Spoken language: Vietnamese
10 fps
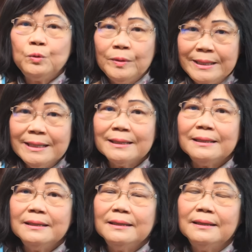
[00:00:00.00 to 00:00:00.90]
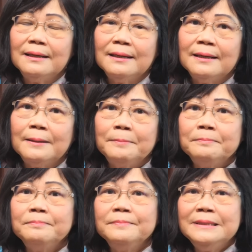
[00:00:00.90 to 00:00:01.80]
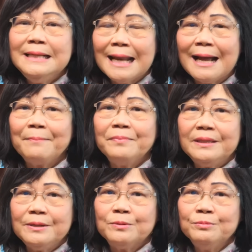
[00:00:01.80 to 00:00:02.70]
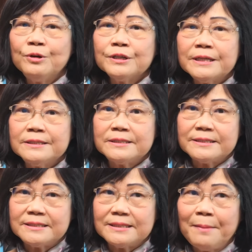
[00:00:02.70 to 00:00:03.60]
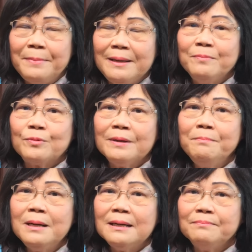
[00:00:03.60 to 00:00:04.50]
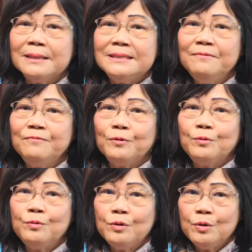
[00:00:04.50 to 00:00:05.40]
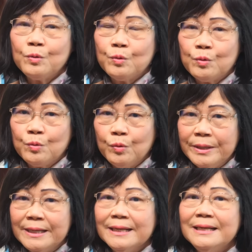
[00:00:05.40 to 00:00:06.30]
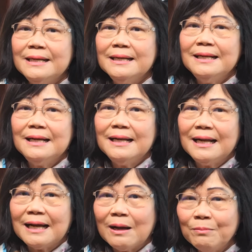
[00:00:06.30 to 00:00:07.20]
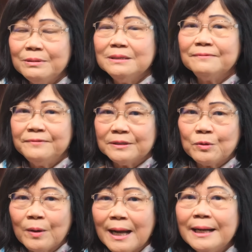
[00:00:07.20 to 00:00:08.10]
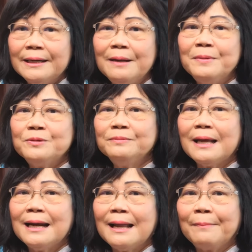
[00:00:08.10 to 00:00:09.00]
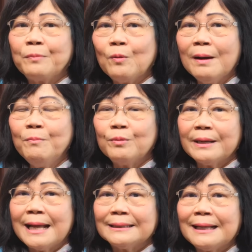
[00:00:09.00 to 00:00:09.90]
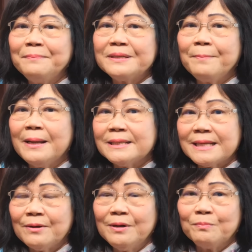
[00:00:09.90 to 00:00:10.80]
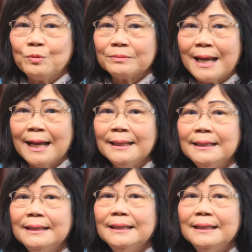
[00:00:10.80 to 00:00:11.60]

tuy nhiên à, đi làm thì cũng có sẽ bị một cái mức mà chính phủ quy định không được vượt quá nếu mà chúng ta làm quá 1.806 đồng một tháng